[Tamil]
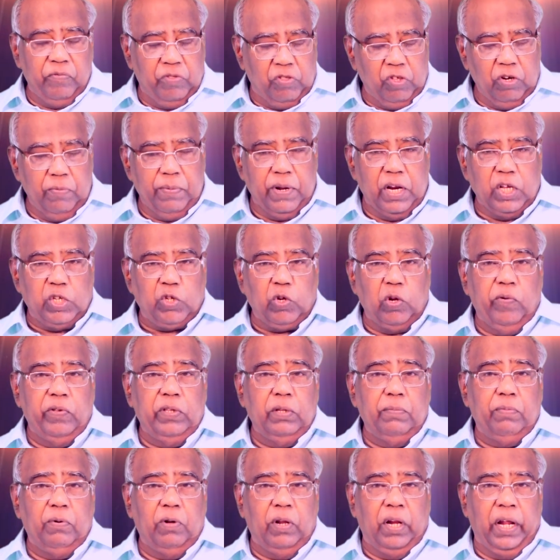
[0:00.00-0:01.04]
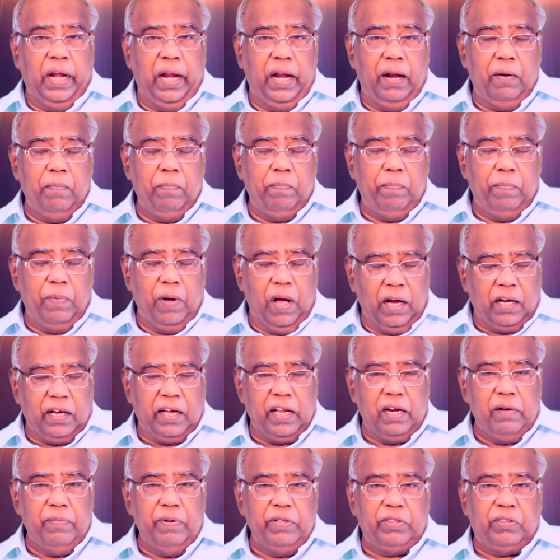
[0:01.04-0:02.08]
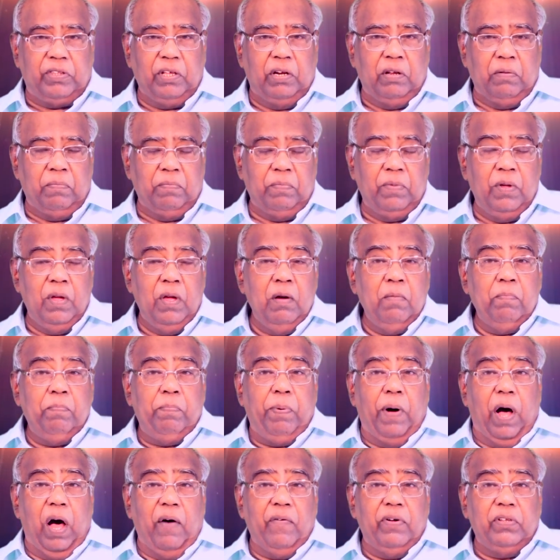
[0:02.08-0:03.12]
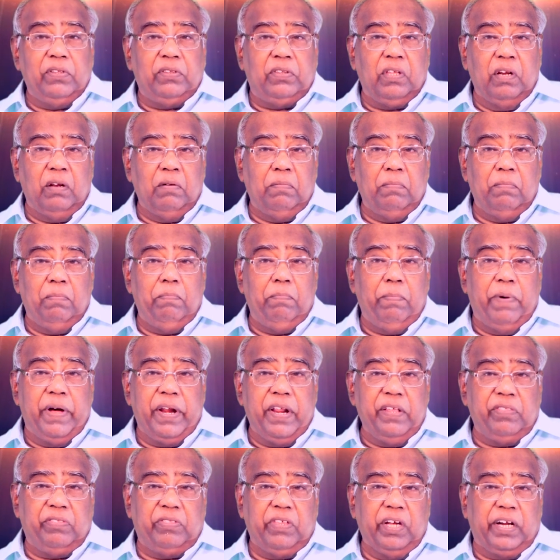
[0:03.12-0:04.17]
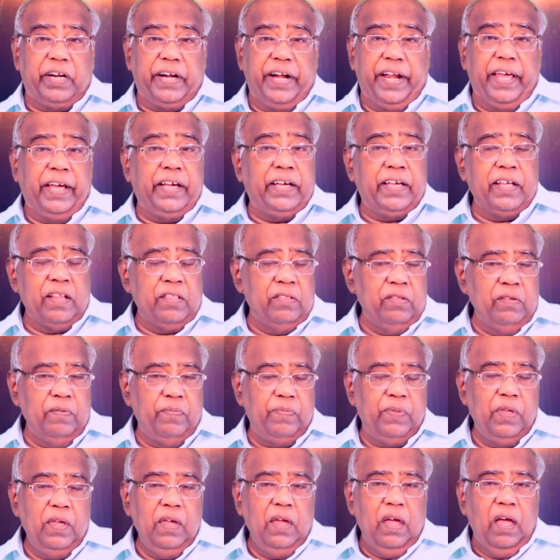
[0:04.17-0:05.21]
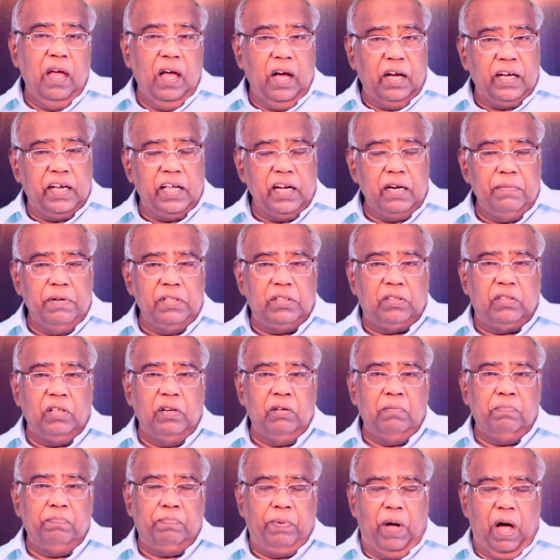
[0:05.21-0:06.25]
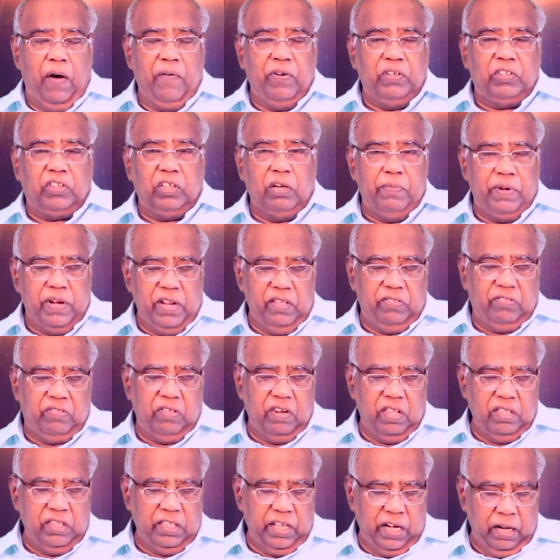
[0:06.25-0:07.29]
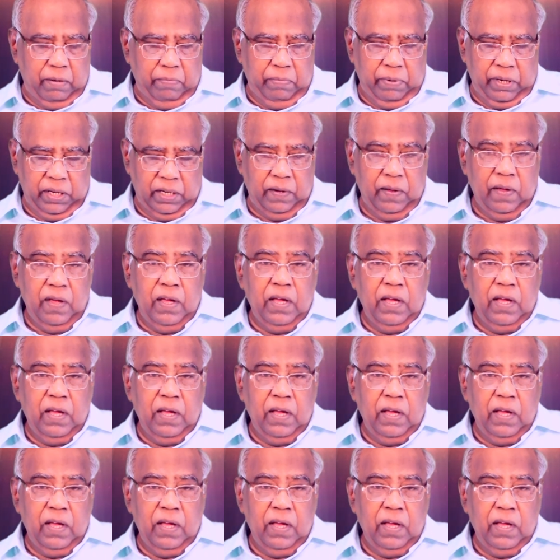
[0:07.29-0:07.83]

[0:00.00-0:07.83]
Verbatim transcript: திருமறை சொல்வது போல அக்கிரமத்திலும் பாவத்திலும் மறித்து கிடக்கிறது அக்கிரமத்திலும் பாவத்திலும் மறித்திருந்த நம்மை